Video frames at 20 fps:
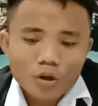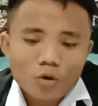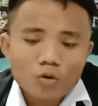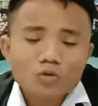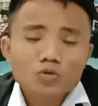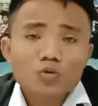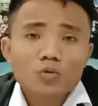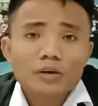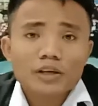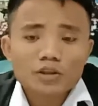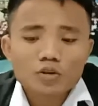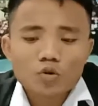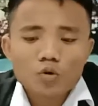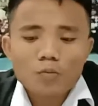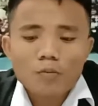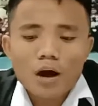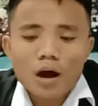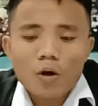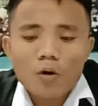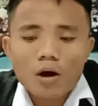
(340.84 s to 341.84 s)
Untuk
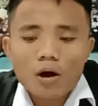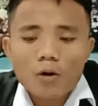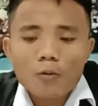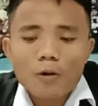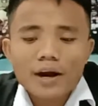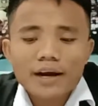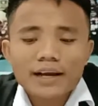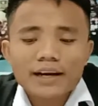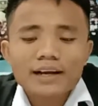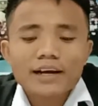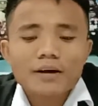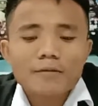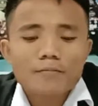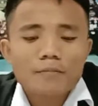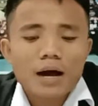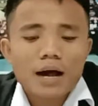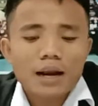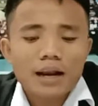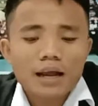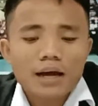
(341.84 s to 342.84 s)
itu bahwa wakil
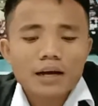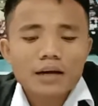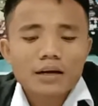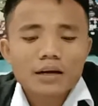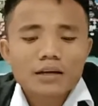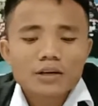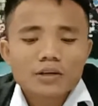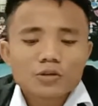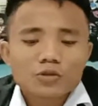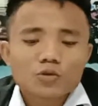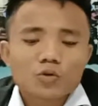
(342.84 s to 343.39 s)
gembala